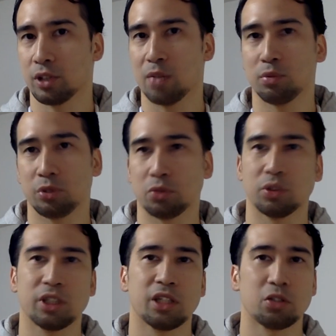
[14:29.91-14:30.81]
だいぶよく
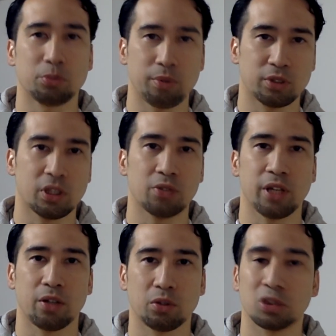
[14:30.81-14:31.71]
できていると思います。なの
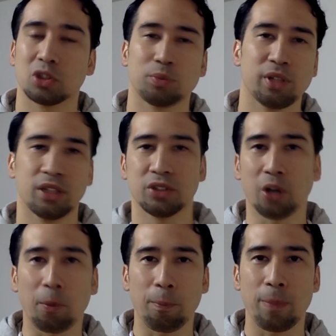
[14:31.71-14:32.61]
でおすすめですよ。